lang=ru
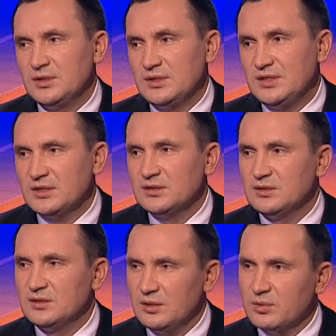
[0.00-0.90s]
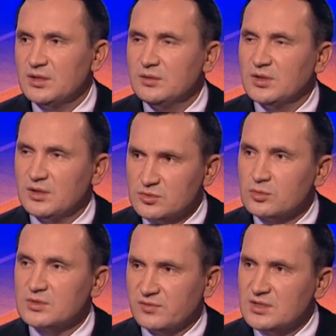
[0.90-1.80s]
нет необходимых
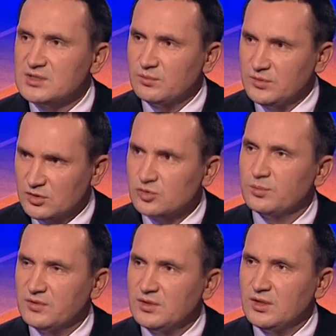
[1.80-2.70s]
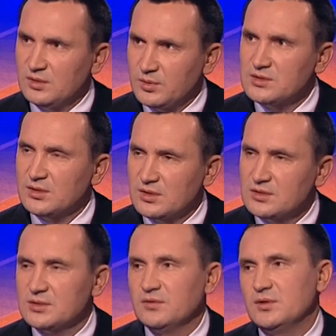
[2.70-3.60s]
ресурсов, на самом деле, что повторяет и президент
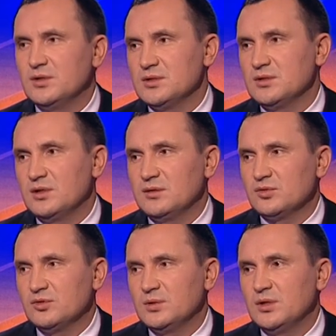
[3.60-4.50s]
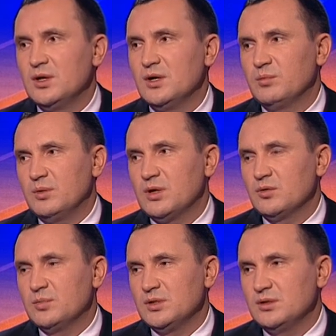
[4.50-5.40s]
Российской Федерации, для того, чтобы
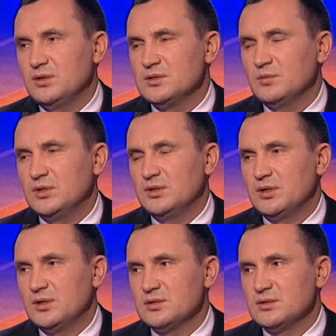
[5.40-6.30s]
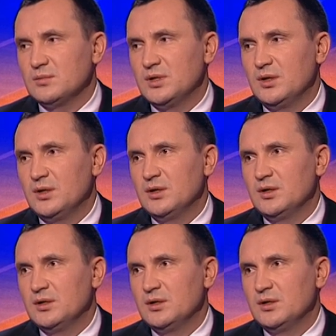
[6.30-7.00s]
побороть бандитизм и терроризм. Их нет.